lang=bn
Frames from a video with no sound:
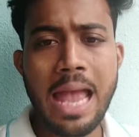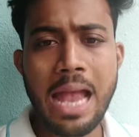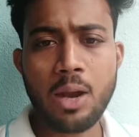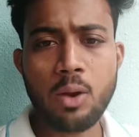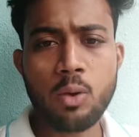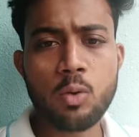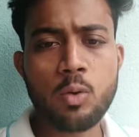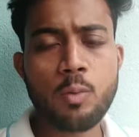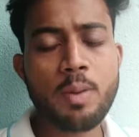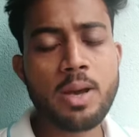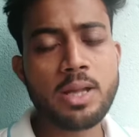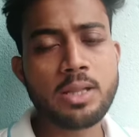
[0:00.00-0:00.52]

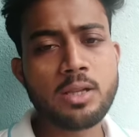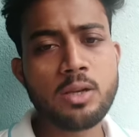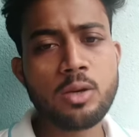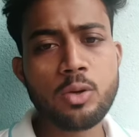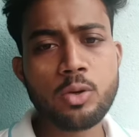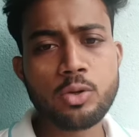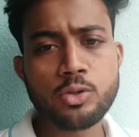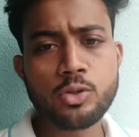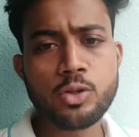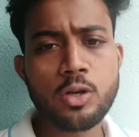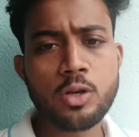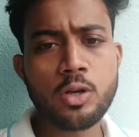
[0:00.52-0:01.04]
এখনও বাতিল
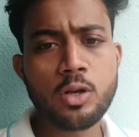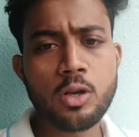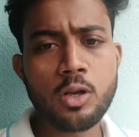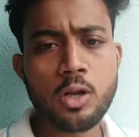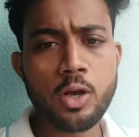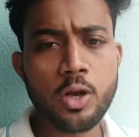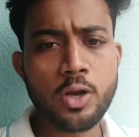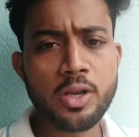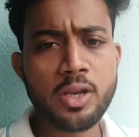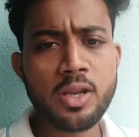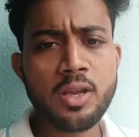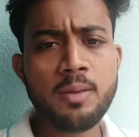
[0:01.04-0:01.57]
ঘোষণা করা
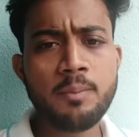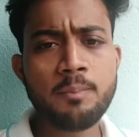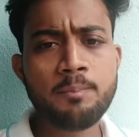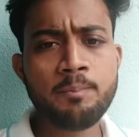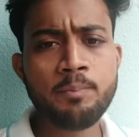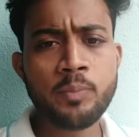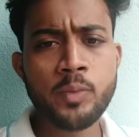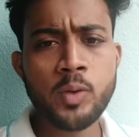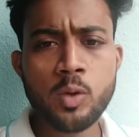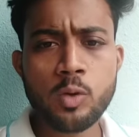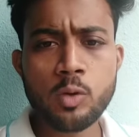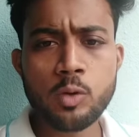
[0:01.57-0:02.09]
হয়নি
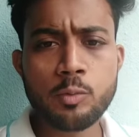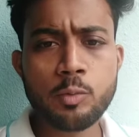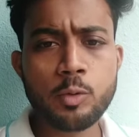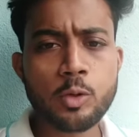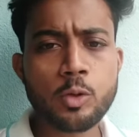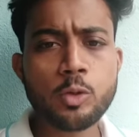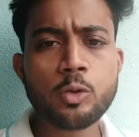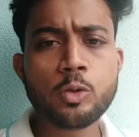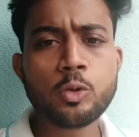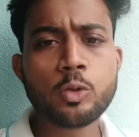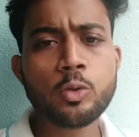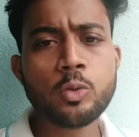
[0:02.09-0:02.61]

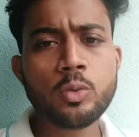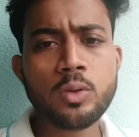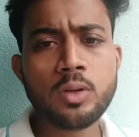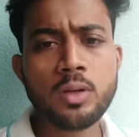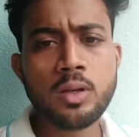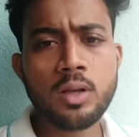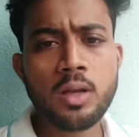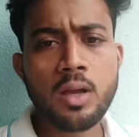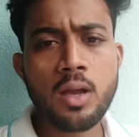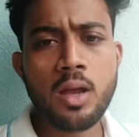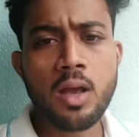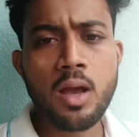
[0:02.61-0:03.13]
উপরন্তু
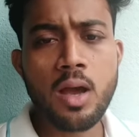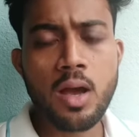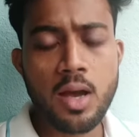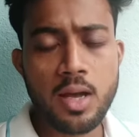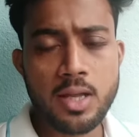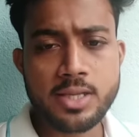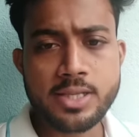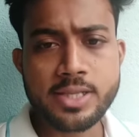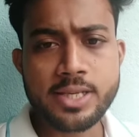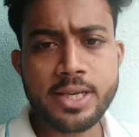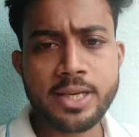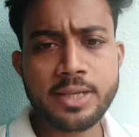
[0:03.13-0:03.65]

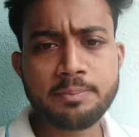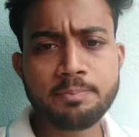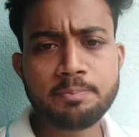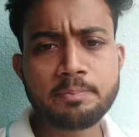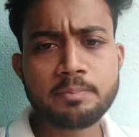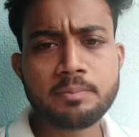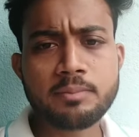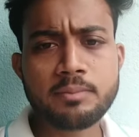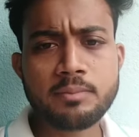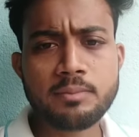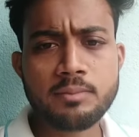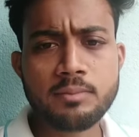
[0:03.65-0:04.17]
আজকে
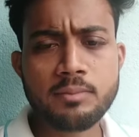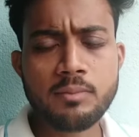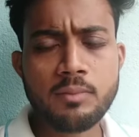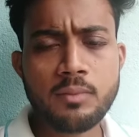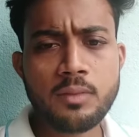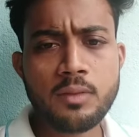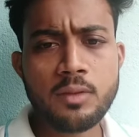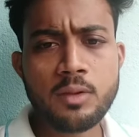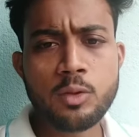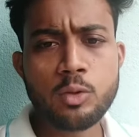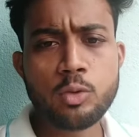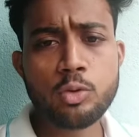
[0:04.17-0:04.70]

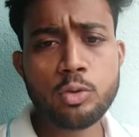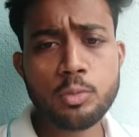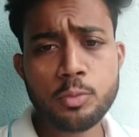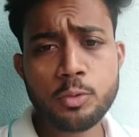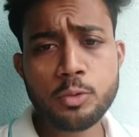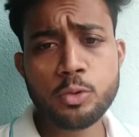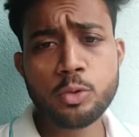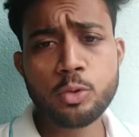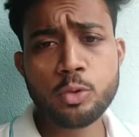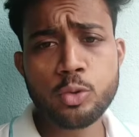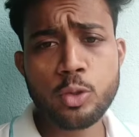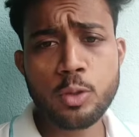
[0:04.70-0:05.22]
দুপুর
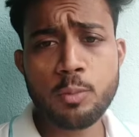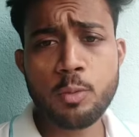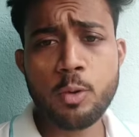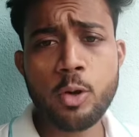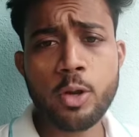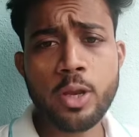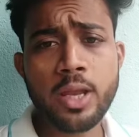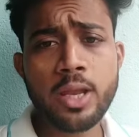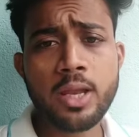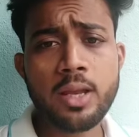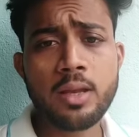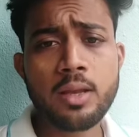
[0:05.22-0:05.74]
দুটোর
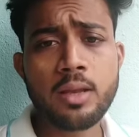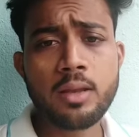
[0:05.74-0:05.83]
পরে